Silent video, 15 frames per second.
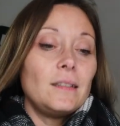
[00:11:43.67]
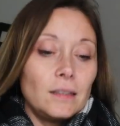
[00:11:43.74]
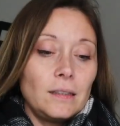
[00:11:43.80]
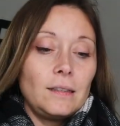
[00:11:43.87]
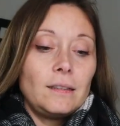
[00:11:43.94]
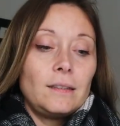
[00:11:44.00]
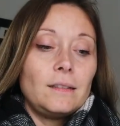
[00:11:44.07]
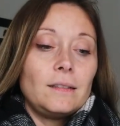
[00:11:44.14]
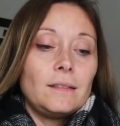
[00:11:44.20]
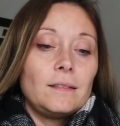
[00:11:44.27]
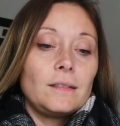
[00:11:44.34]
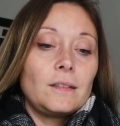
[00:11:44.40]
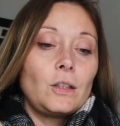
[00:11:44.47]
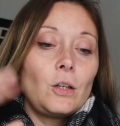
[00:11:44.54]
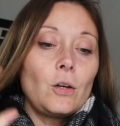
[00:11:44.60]
euh,
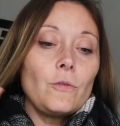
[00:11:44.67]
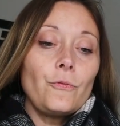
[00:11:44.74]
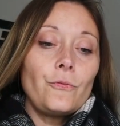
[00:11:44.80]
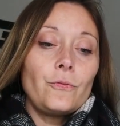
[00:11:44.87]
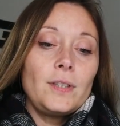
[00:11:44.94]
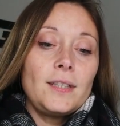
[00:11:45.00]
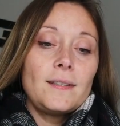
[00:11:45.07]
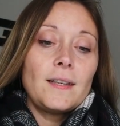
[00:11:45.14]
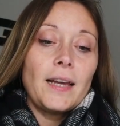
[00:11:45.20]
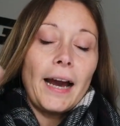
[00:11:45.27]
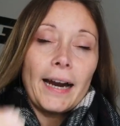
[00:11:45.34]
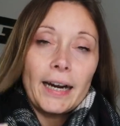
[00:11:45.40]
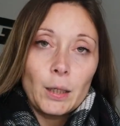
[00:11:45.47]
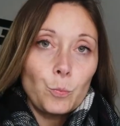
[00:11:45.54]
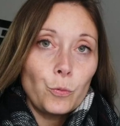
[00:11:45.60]
quand vous lisez
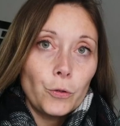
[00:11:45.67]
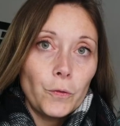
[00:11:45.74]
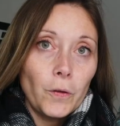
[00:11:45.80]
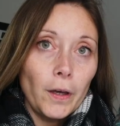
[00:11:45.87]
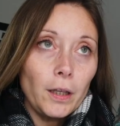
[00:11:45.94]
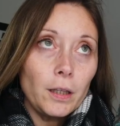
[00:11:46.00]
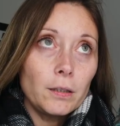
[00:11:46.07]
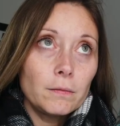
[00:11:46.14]
Harry Potter,